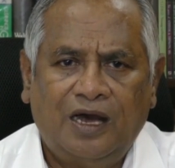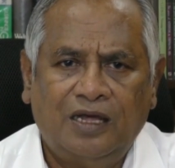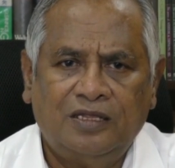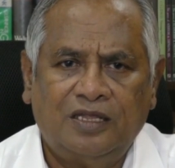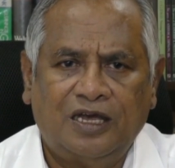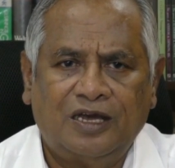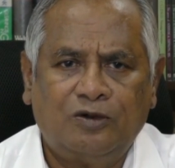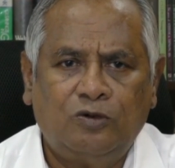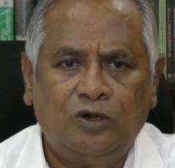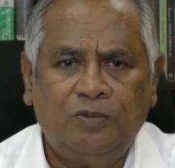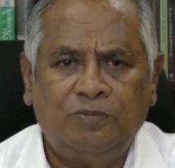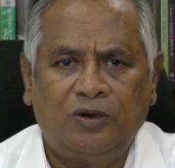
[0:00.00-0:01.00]
அந்த
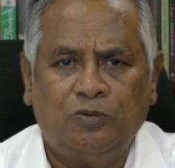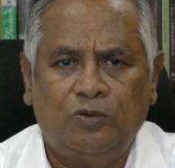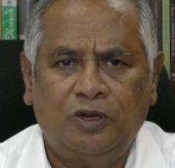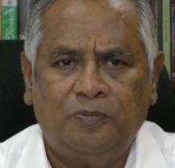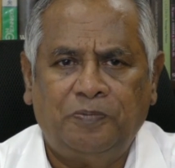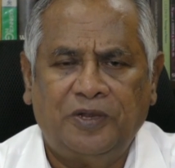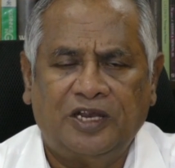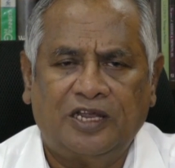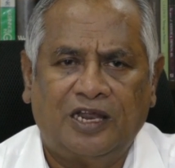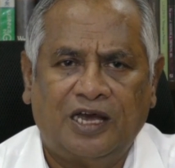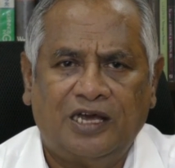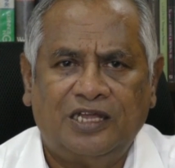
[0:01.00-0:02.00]
குடும்ப
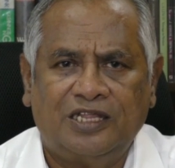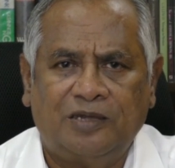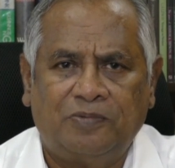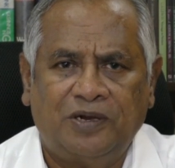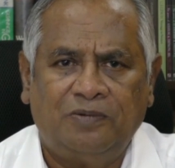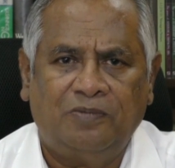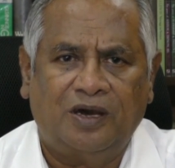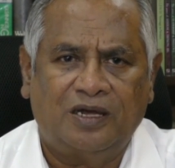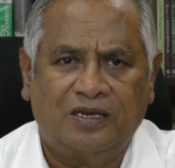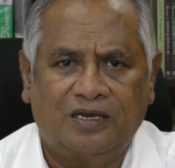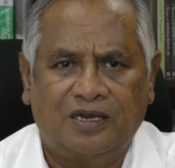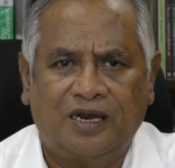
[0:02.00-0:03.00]
உறுப்பினராக இந்த பெண்
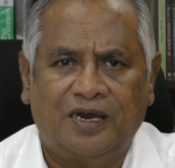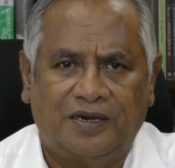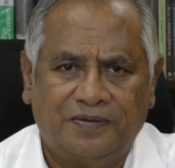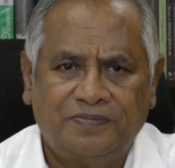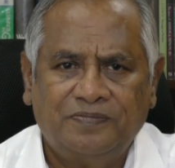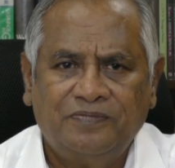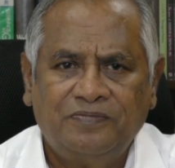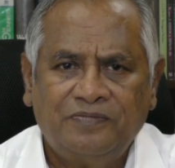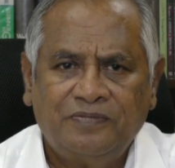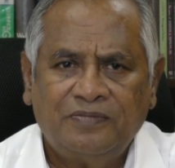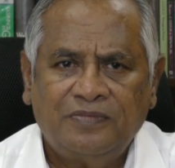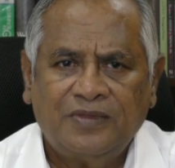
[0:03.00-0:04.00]
மாறுகிறாள்
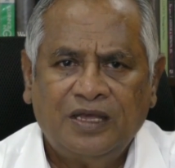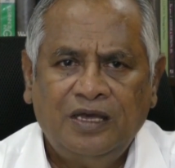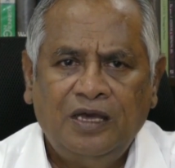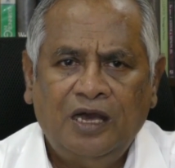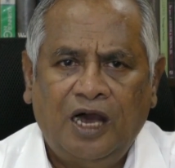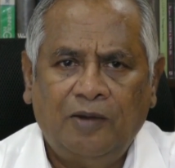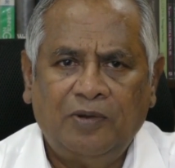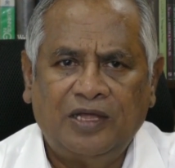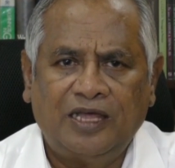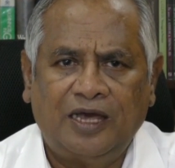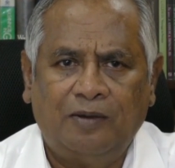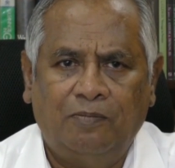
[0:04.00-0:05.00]
அப்போ
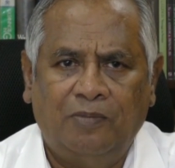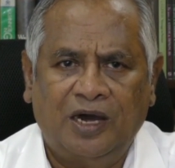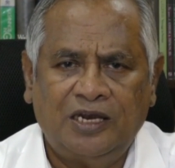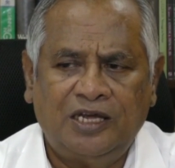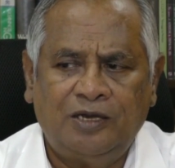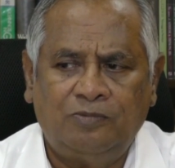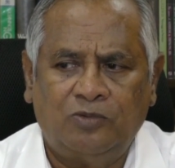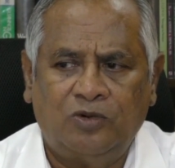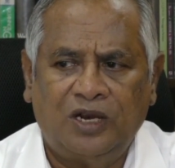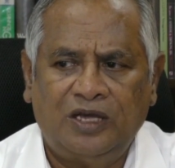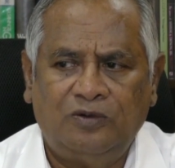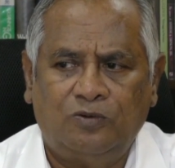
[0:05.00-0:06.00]
அதை
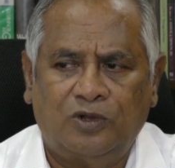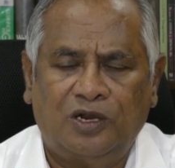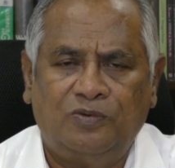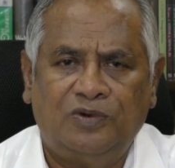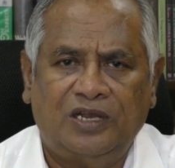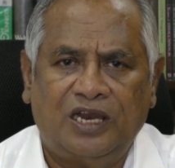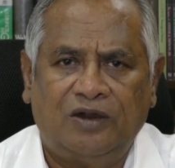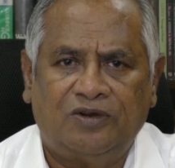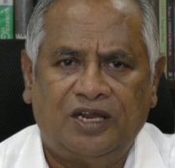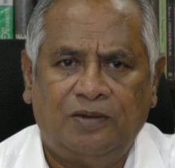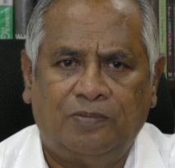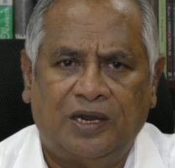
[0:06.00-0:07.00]
மனமுறை உறவு
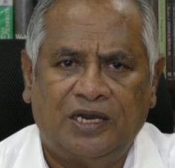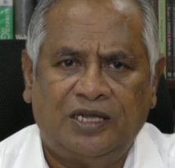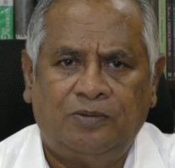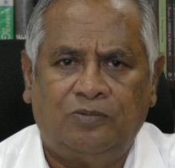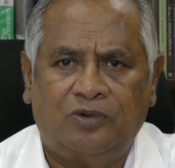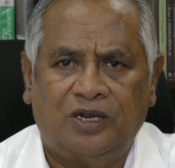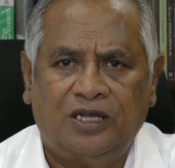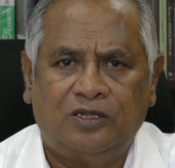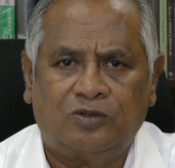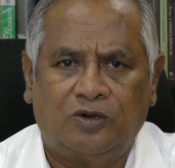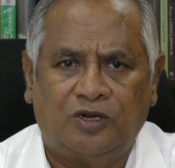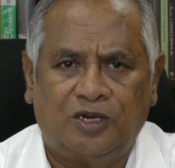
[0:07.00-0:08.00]
இல்லாவிட்டால் மனமுறை
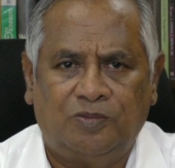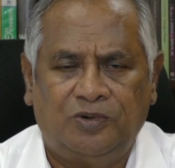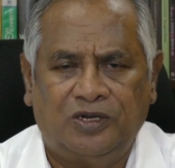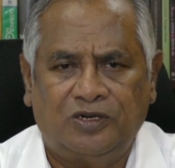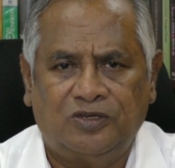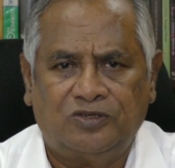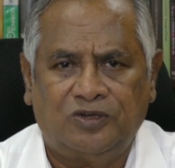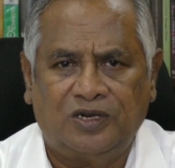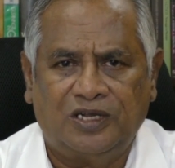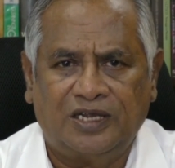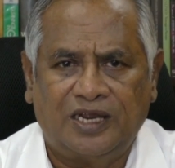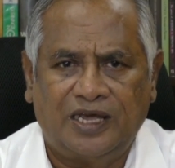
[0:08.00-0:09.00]
தொடர்பு என்று
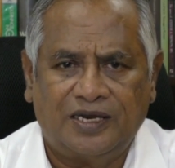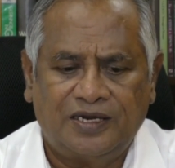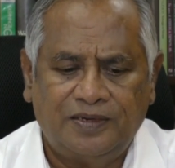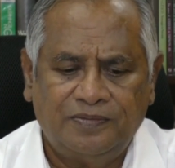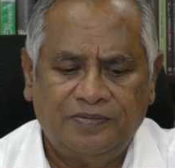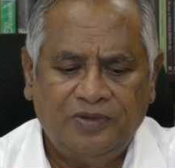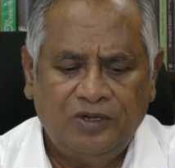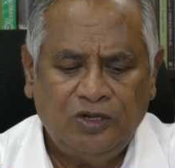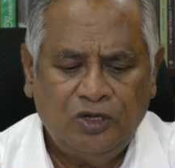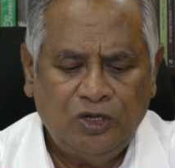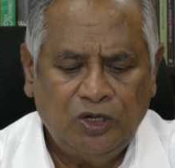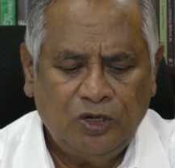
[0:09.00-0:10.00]
சொல்லுகிறார்
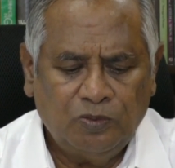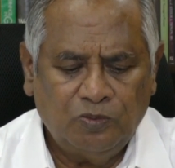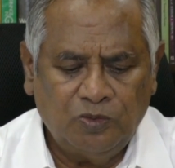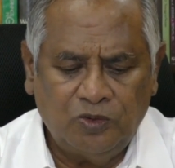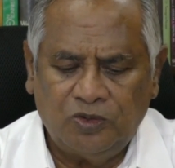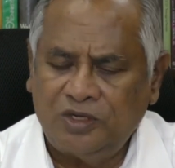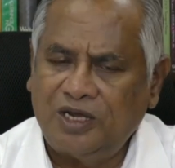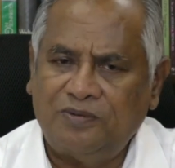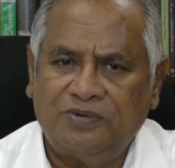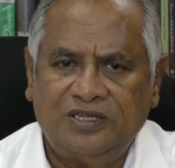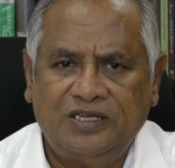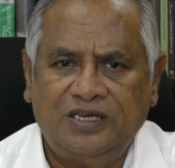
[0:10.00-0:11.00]

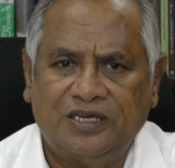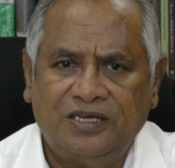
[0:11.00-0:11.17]
மூன்றாவது